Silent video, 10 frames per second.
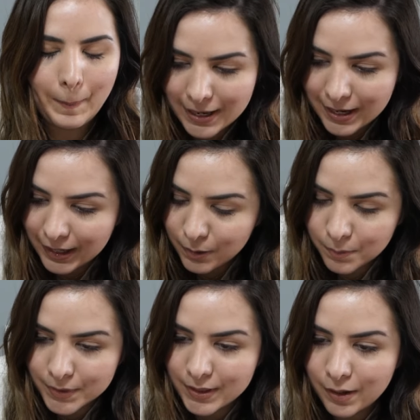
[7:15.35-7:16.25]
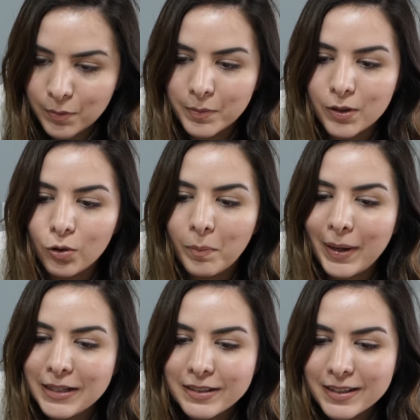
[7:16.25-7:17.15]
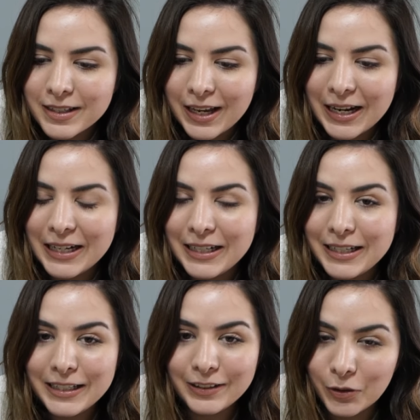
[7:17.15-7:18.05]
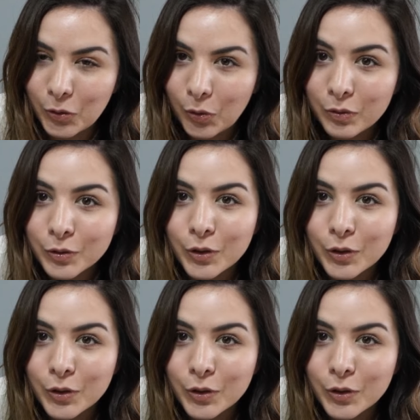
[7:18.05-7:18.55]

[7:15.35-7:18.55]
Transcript: y acaba de pasar momento más lindo,